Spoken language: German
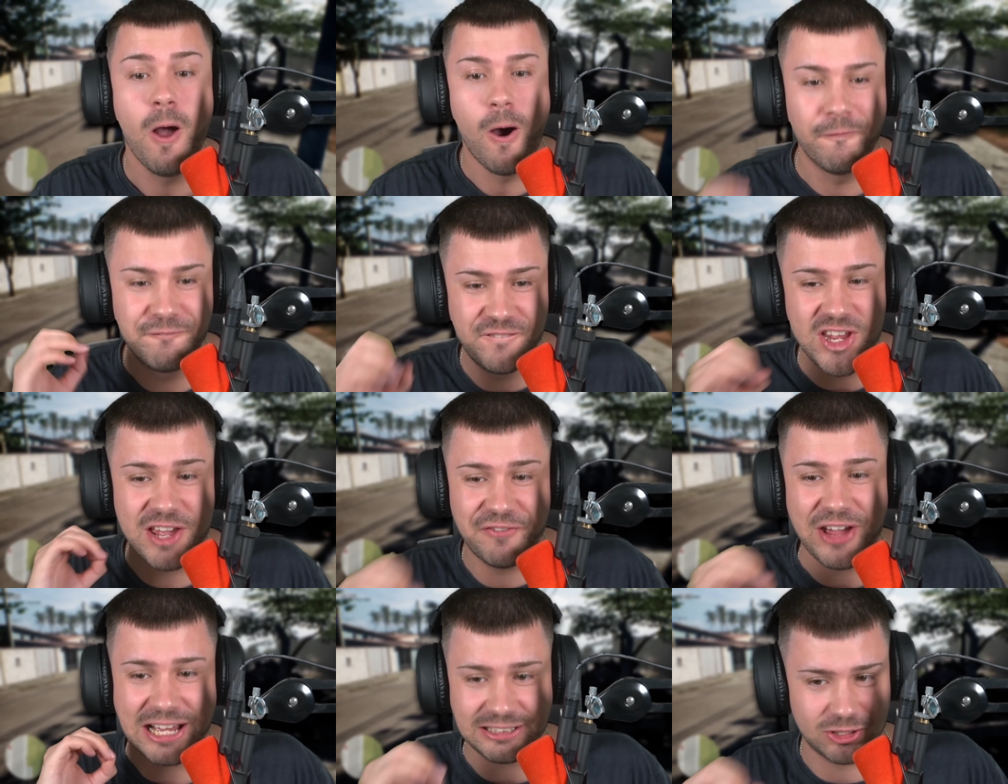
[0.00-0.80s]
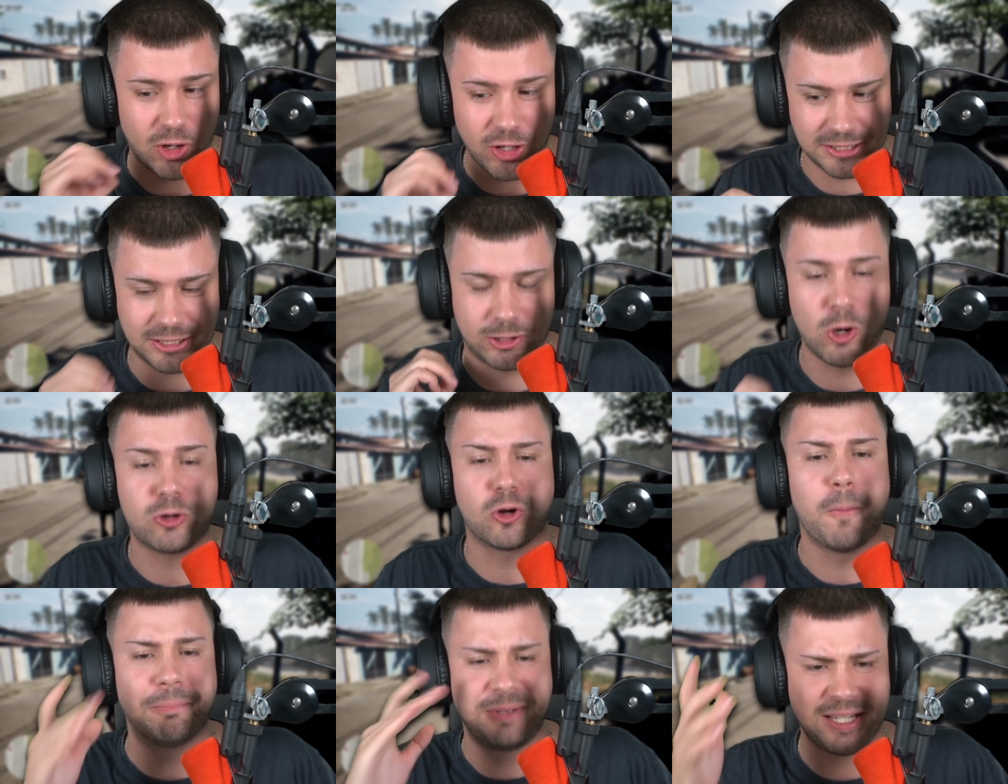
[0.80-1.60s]
Und wir werden heute
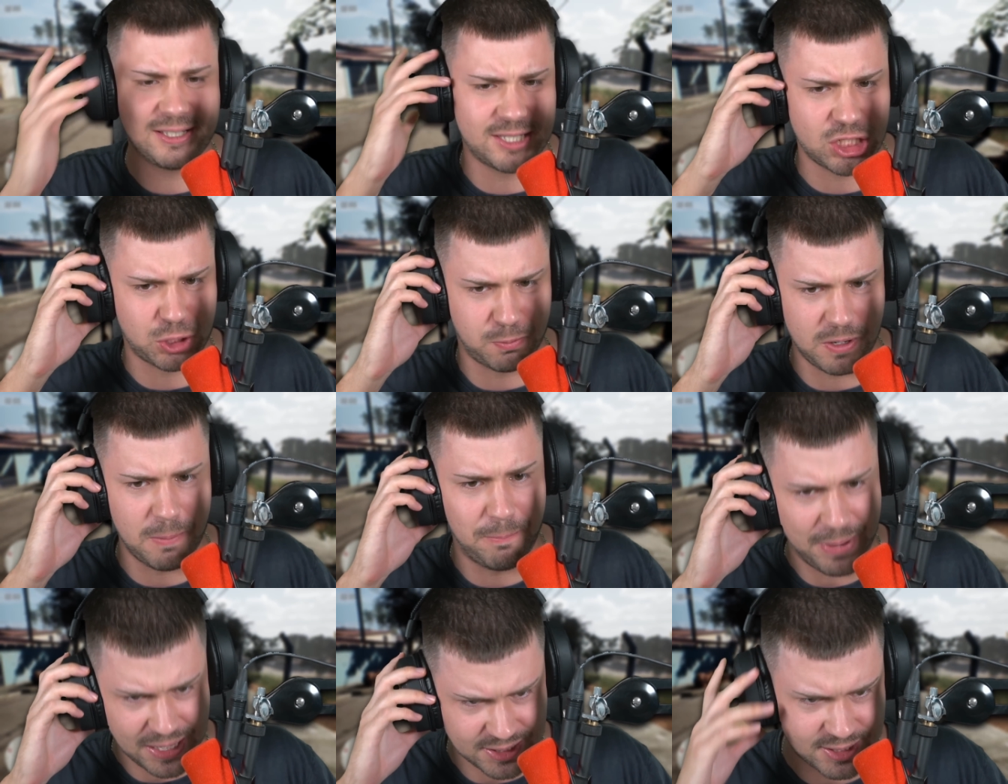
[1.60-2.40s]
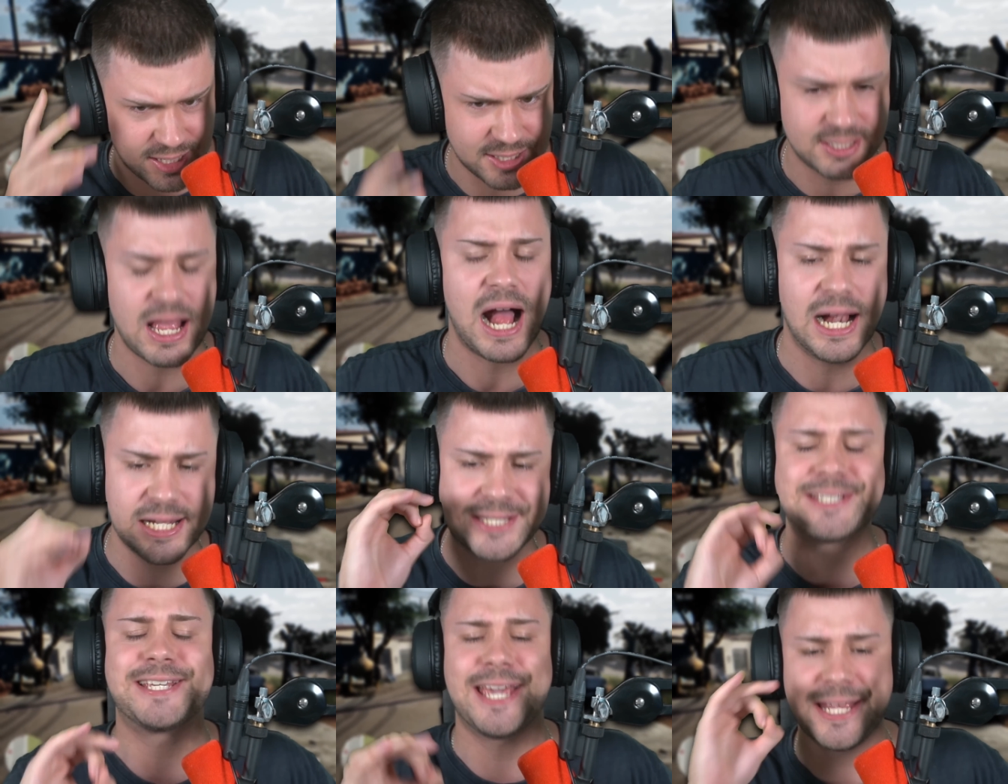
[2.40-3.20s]
gucken, ob dieses Spiel besser ist
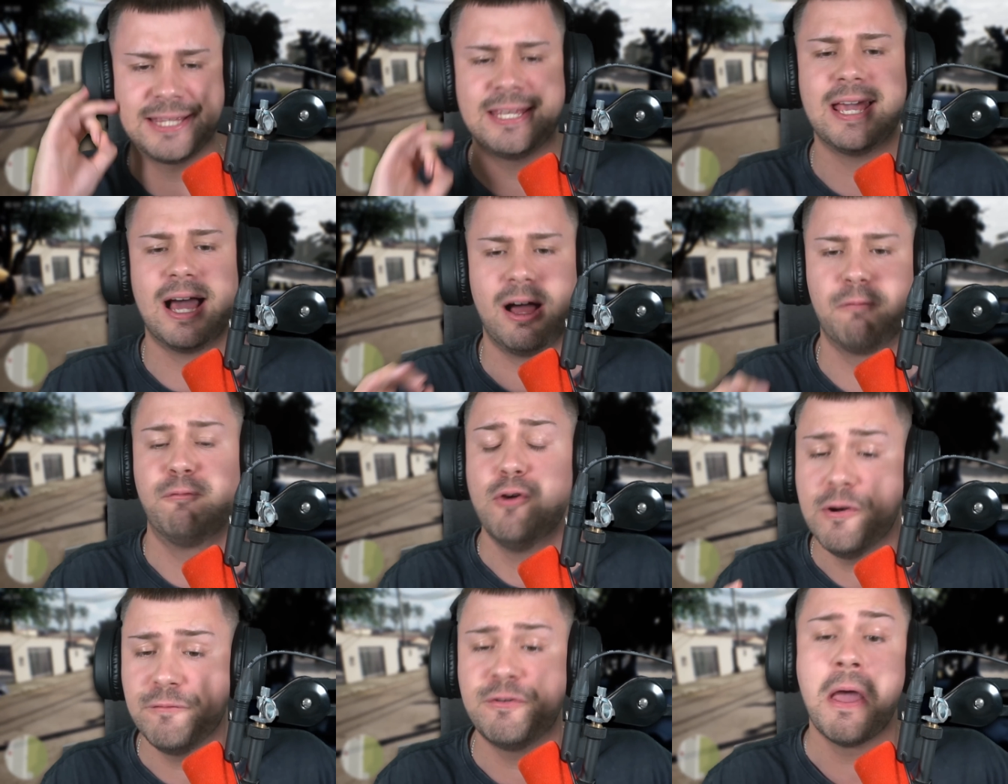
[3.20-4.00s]
als GTA 5